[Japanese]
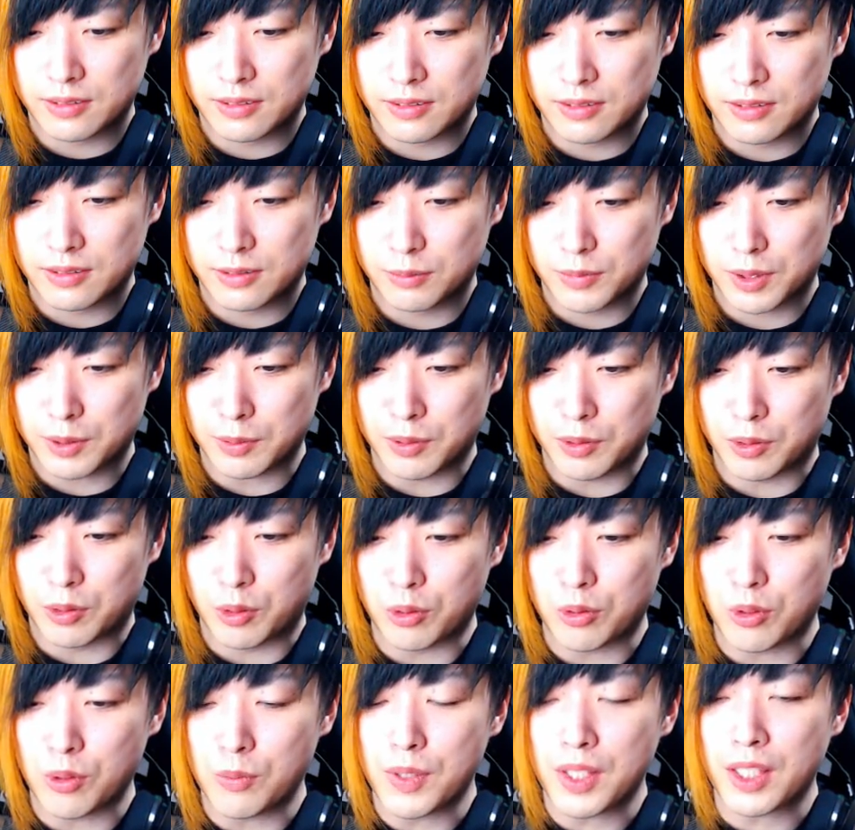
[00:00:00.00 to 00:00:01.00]
多分こ
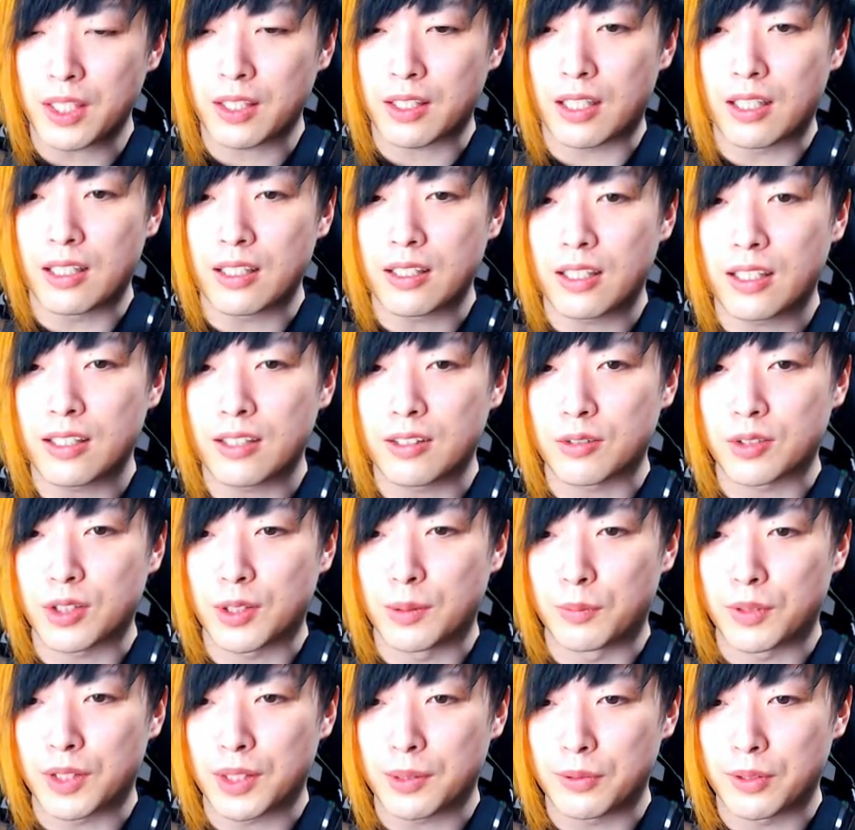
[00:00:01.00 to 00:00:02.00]
こまで考えなくて
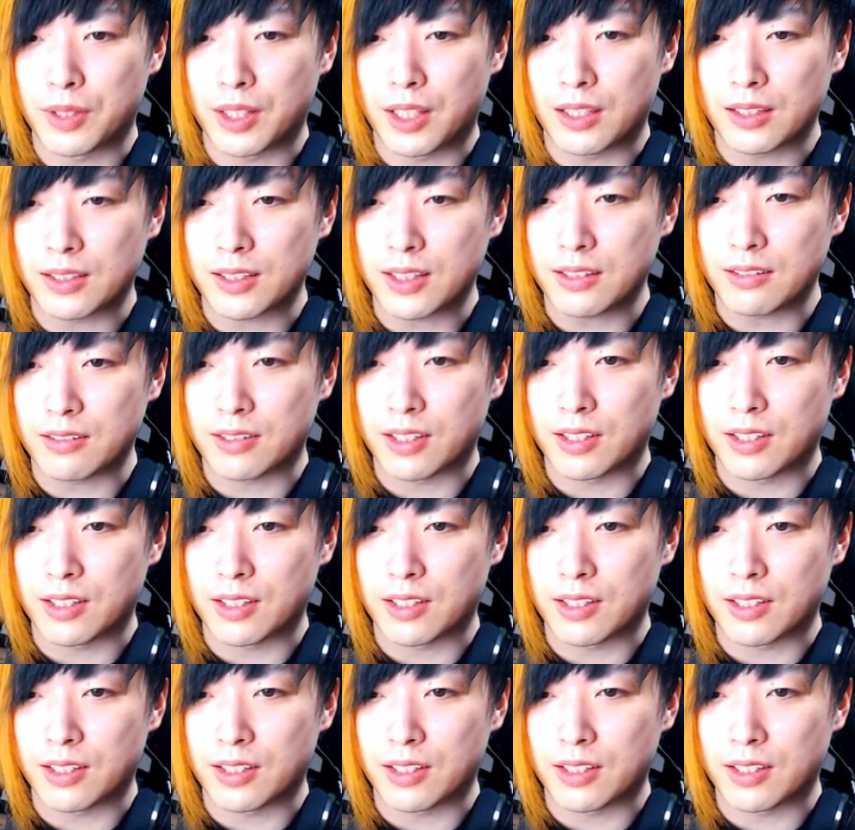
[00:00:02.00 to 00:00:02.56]
も多分勝てるけど